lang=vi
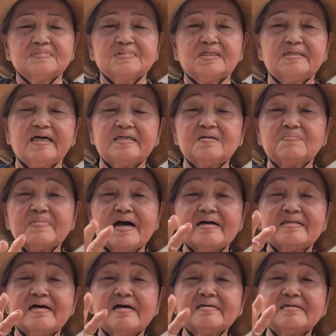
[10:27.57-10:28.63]
từ đây trong
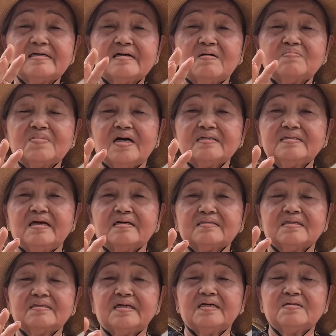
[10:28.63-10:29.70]
3 tháng nha ổng ẩn giật
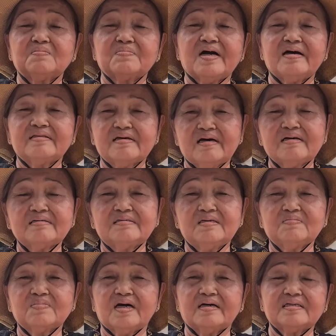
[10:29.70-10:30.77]
từ đây trong 3 tháng
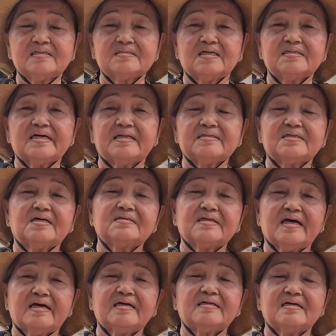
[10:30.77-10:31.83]
nhưng mà cái sự hành trình
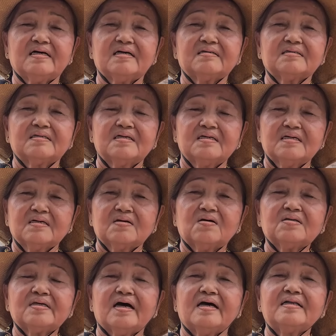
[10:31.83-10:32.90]
này là
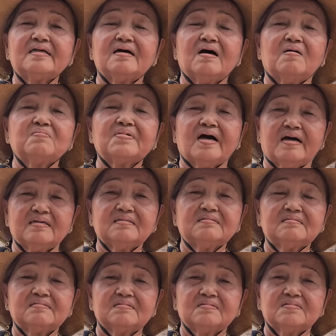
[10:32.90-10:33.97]
có thể là ổng ẩn
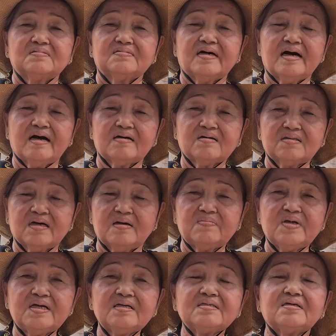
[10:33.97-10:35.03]
và có thể
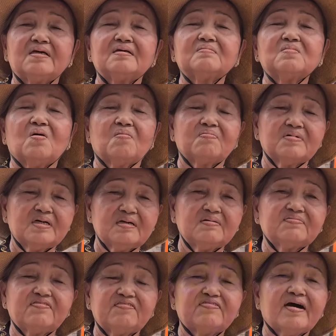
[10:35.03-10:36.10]
biến chuyển một cái
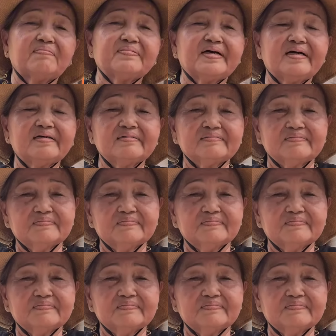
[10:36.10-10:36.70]
pháp khác